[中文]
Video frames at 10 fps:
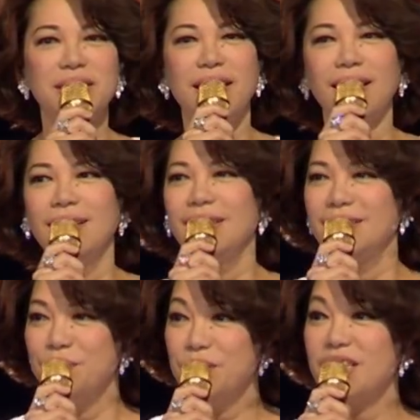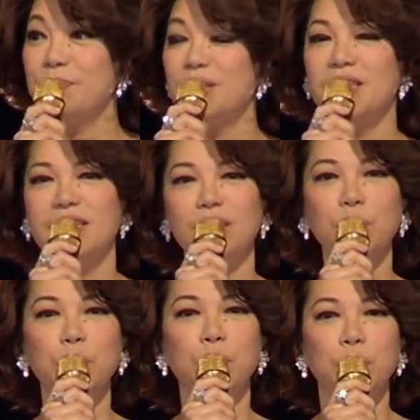下，你们是不是基
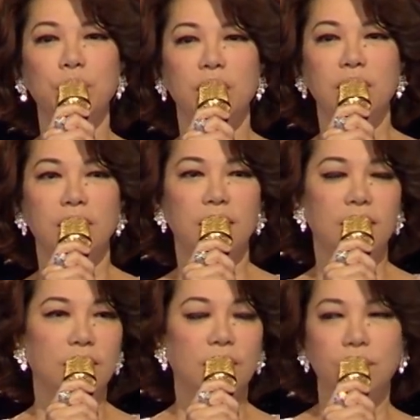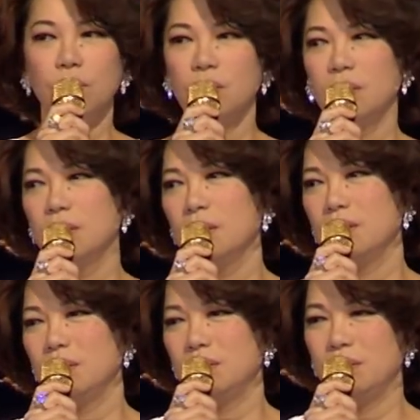督徒？啊，他就说，
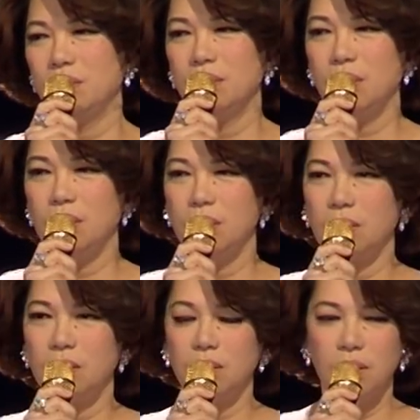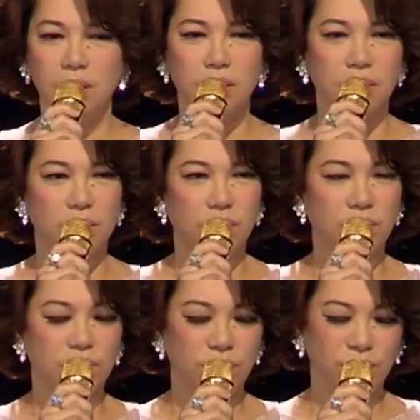嗯，蔡姐，
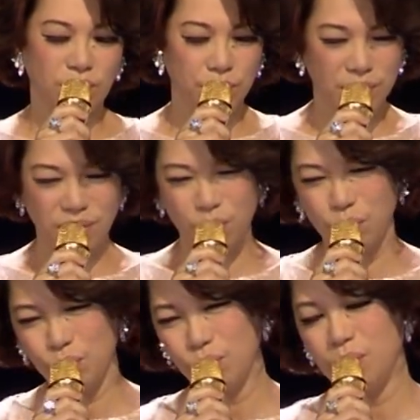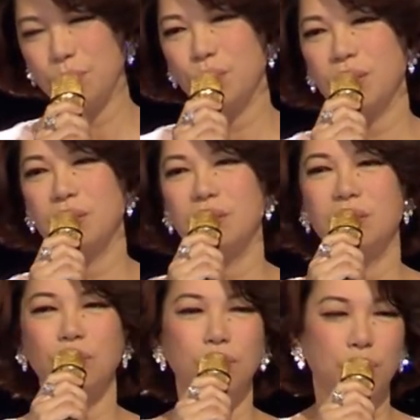我我不知道我算不算是基
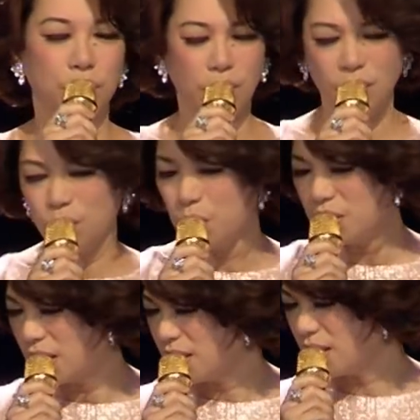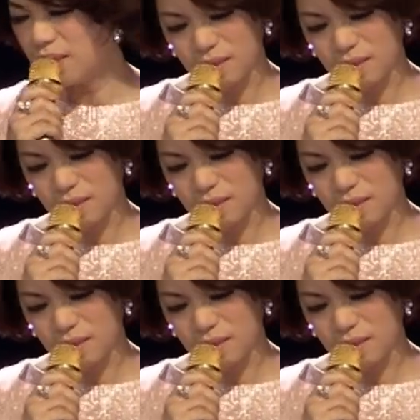督徒。通常这样讲